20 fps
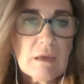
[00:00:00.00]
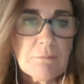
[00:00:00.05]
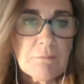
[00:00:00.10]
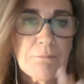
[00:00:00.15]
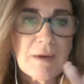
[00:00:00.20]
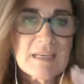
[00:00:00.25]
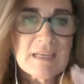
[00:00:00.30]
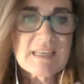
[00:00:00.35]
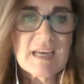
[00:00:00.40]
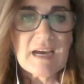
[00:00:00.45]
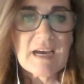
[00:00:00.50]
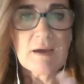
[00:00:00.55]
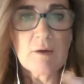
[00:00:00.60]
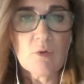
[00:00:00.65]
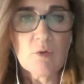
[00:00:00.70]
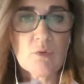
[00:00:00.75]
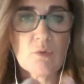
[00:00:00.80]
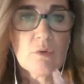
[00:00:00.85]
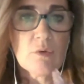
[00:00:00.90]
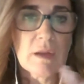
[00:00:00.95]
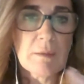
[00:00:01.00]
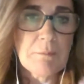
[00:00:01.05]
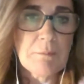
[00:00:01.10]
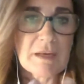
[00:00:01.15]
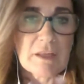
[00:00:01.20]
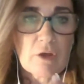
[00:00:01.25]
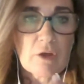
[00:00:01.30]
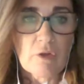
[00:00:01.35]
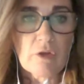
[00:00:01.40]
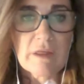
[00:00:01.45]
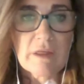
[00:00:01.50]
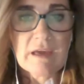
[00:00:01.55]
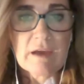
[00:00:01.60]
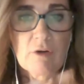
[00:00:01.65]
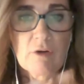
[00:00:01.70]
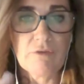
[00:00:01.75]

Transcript: pasa el periodo de